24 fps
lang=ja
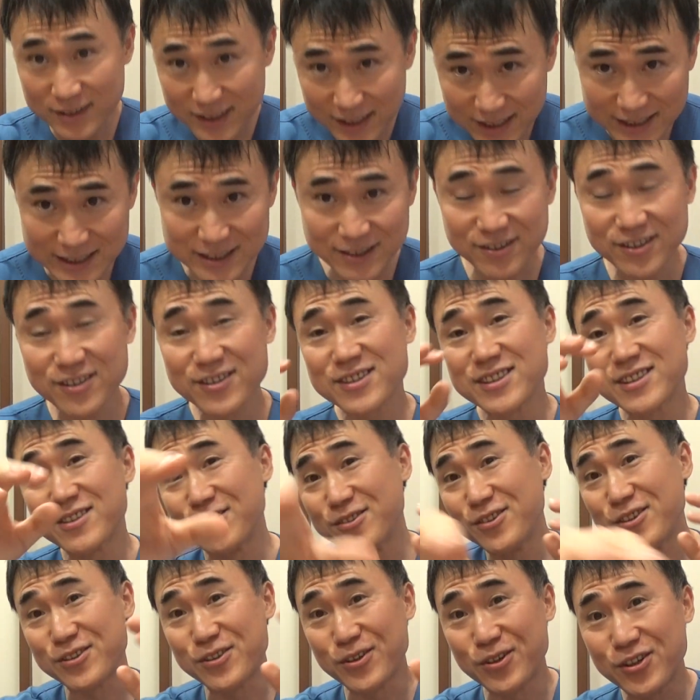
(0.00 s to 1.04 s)
にその人
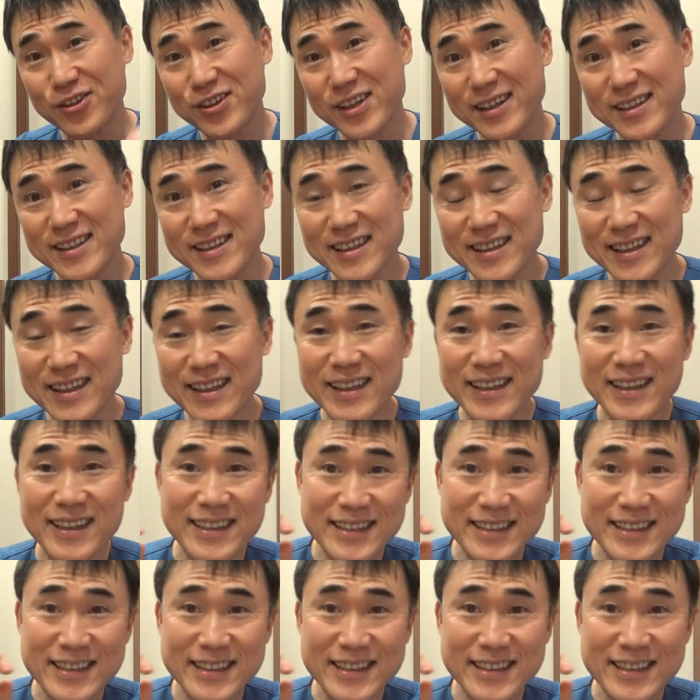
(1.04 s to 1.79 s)
を攻撃